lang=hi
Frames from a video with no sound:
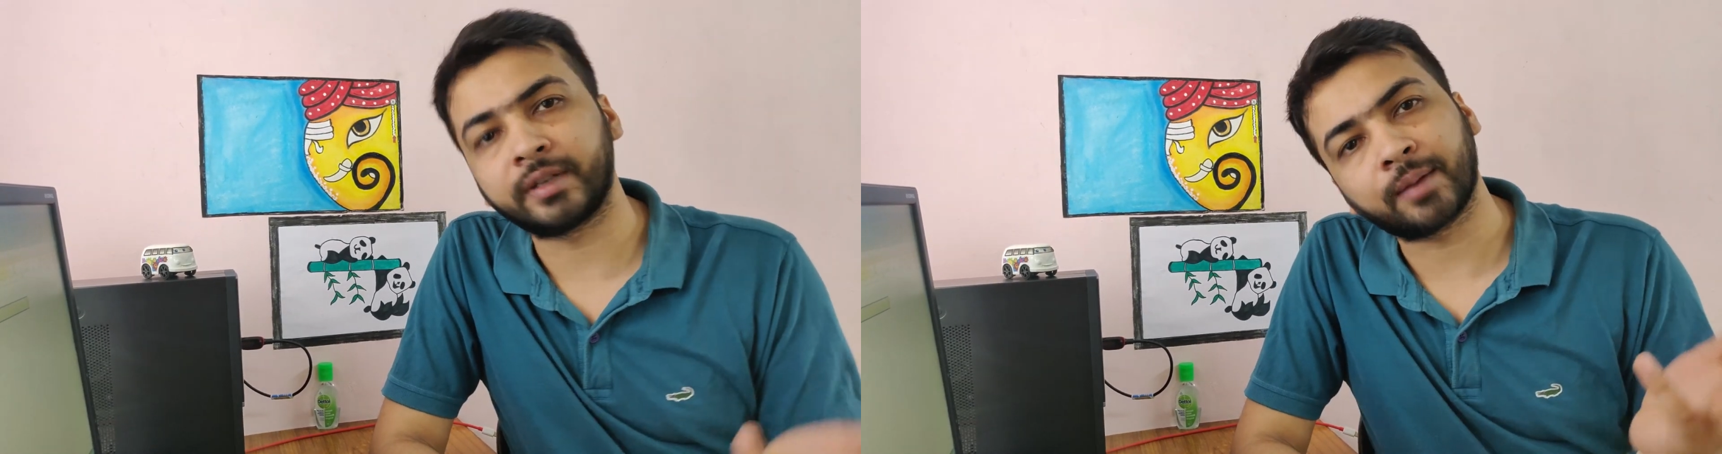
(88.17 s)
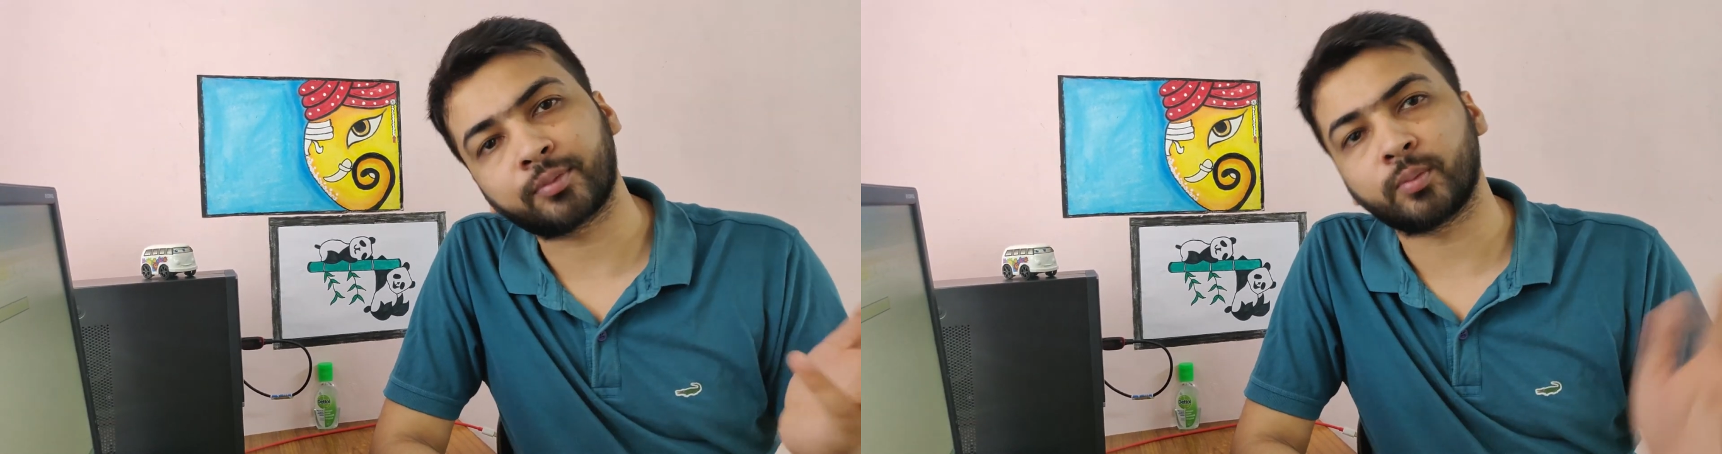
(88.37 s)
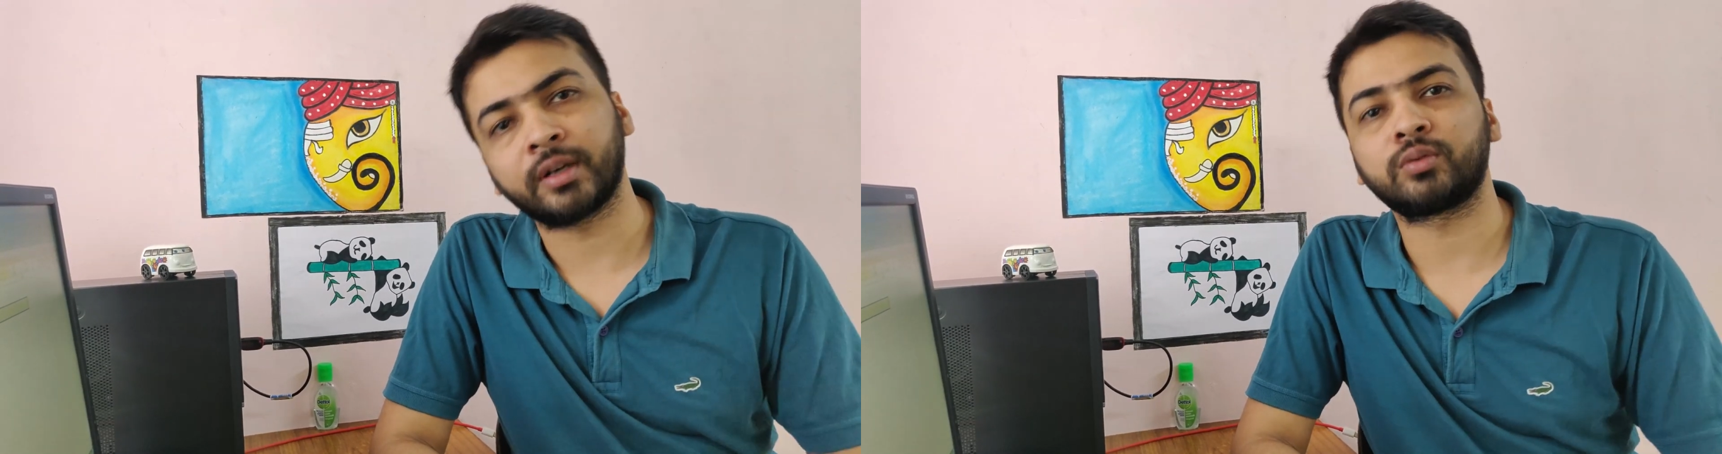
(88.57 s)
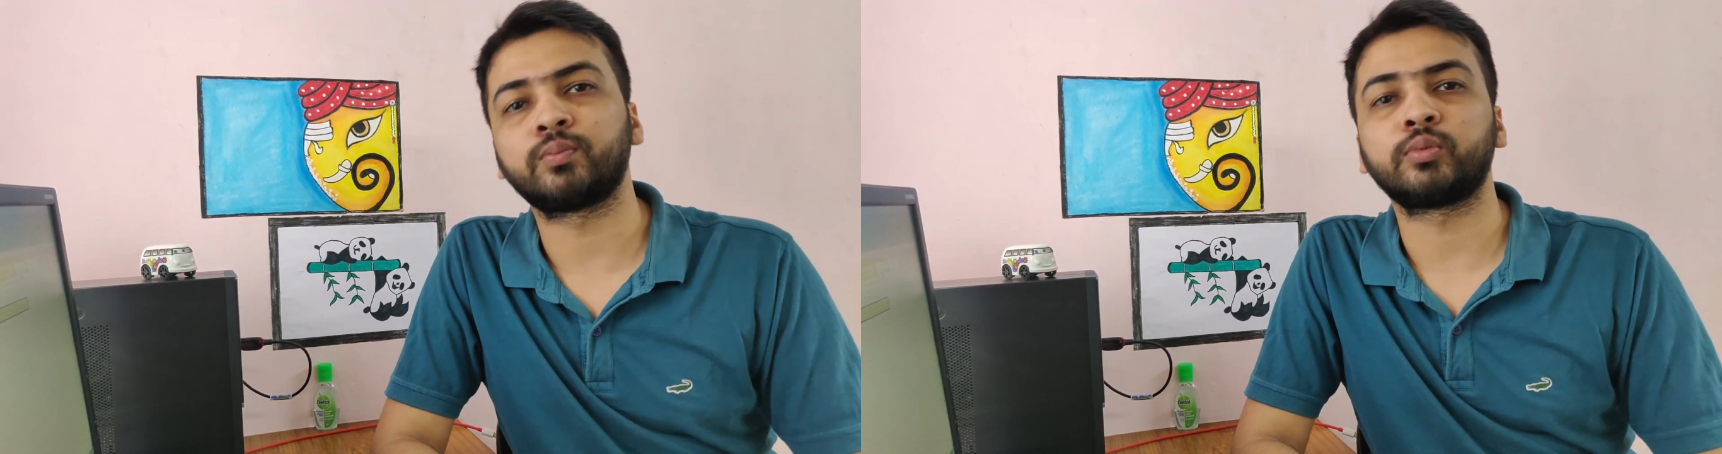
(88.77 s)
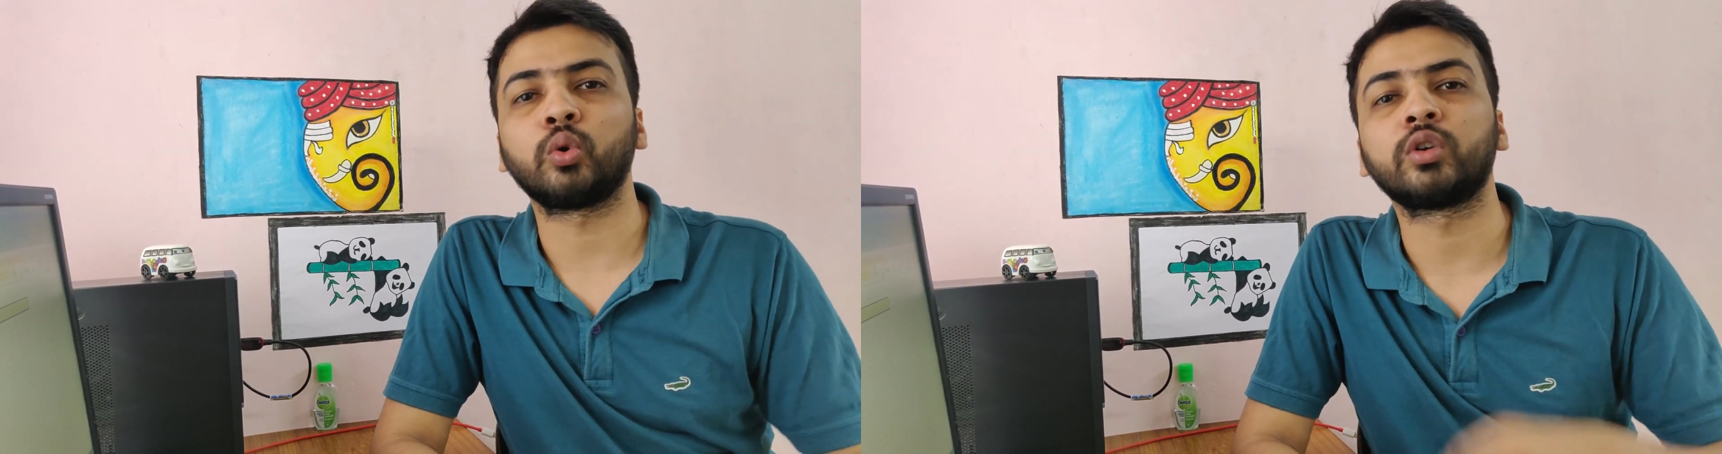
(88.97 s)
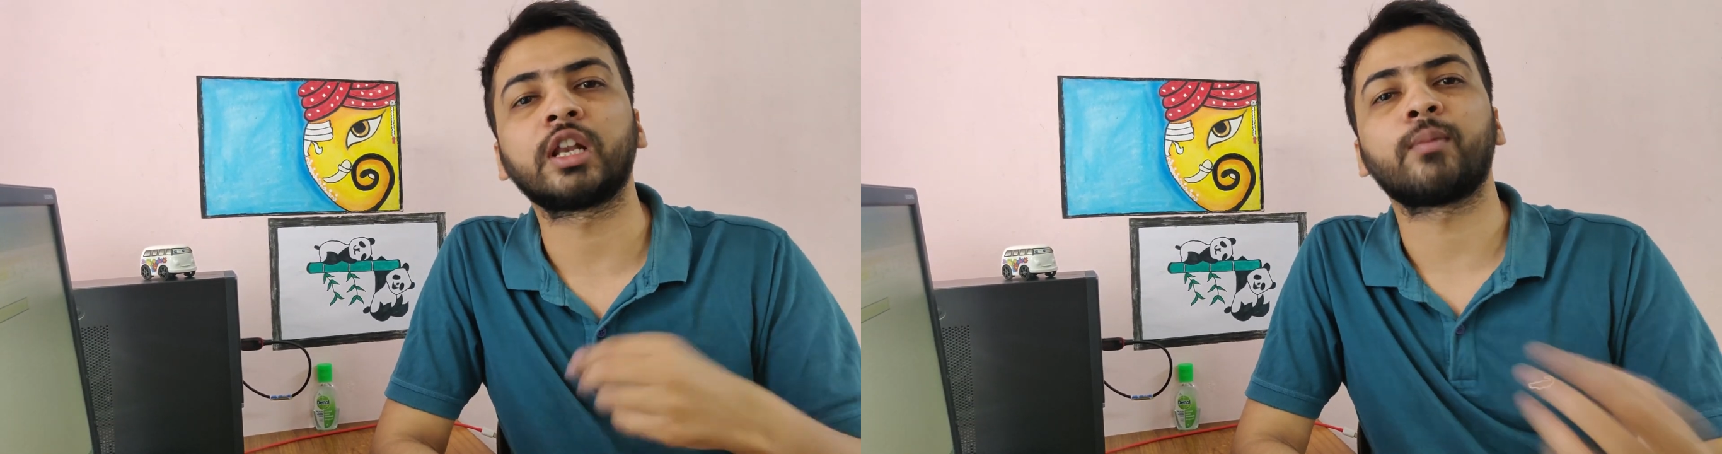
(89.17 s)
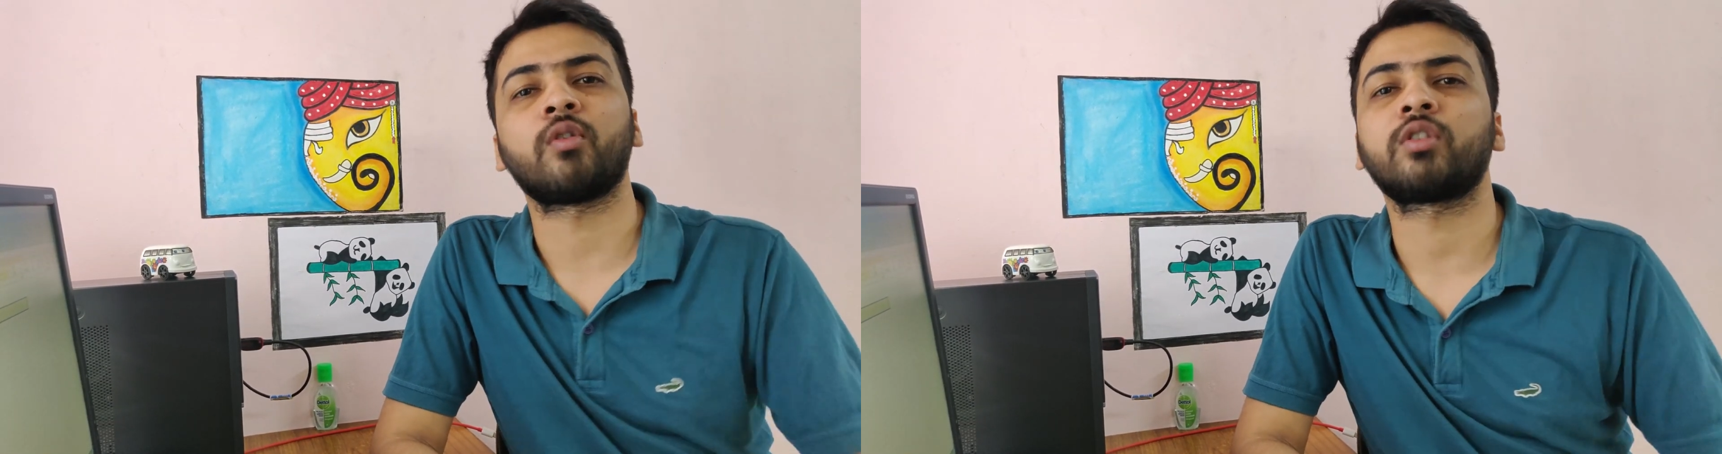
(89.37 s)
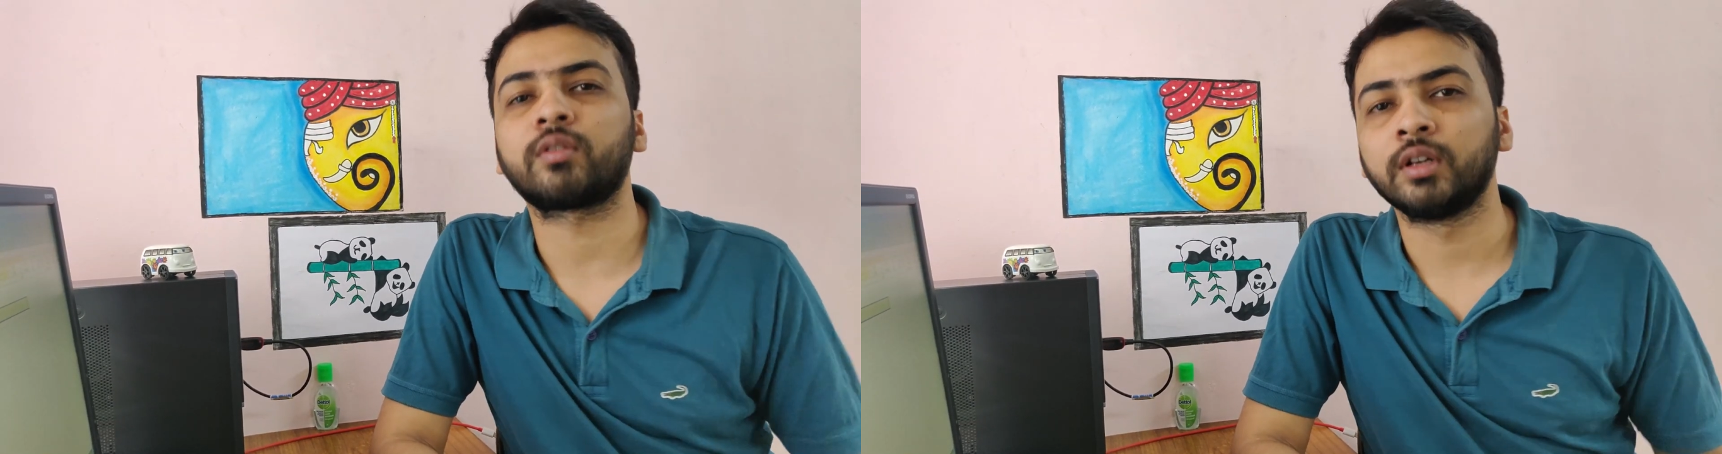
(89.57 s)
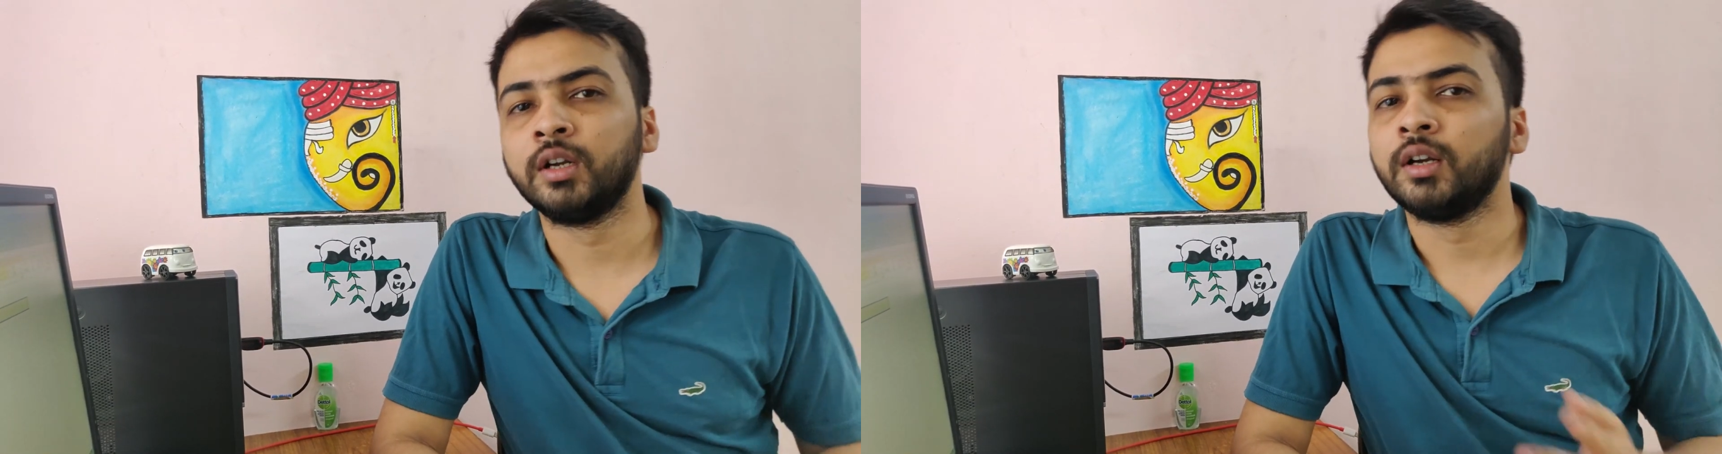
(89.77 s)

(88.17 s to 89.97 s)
फिर आपको मैं टोटल अमाउंट